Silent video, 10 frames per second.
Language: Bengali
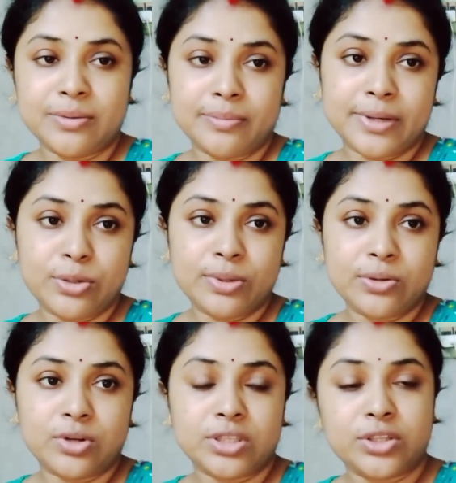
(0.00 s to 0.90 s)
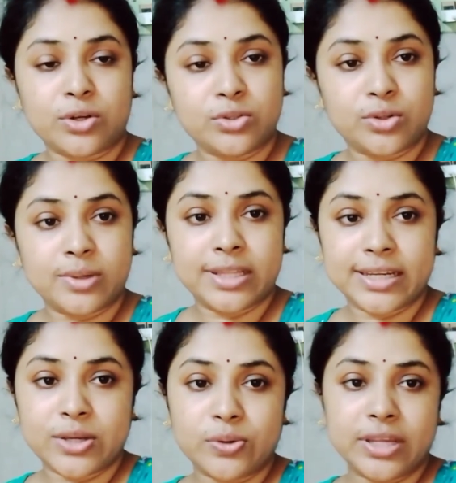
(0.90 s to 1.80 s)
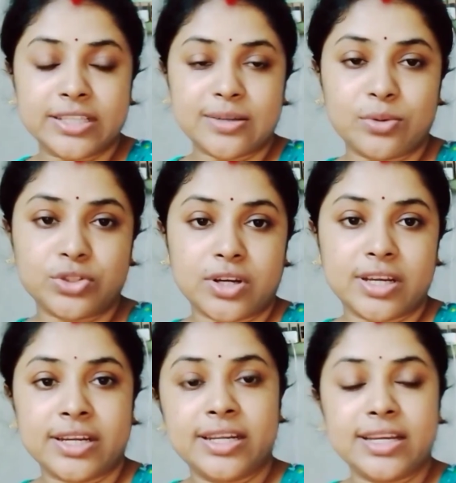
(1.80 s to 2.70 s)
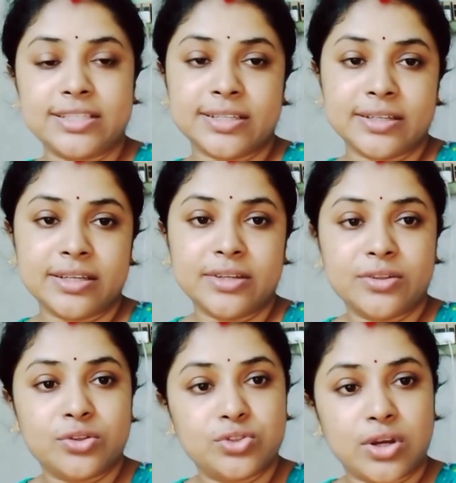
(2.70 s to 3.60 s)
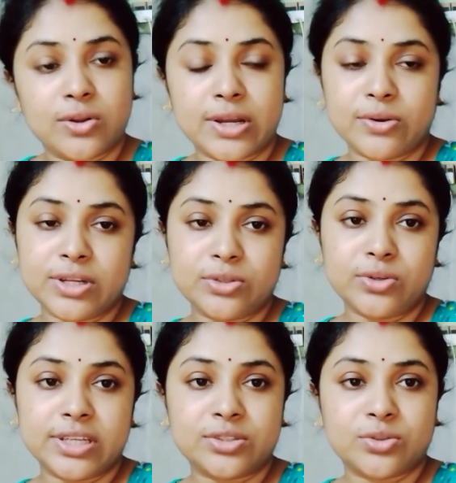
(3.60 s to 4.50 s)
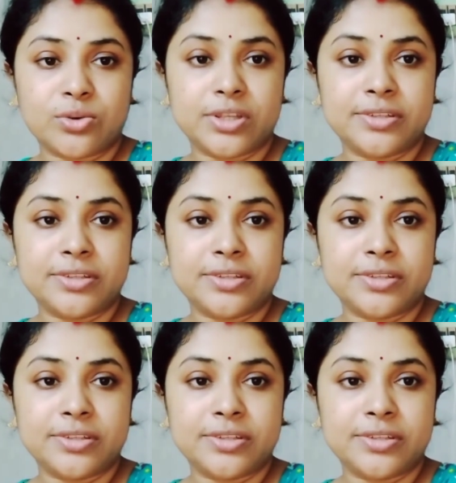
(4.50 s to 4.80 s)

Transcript: বেরু বেরু করতে তখন তোমাদেরকেও নিয়ে যাব সঙ্গে ঠিক আছে তো চলো এখন একটু রেস্ট করি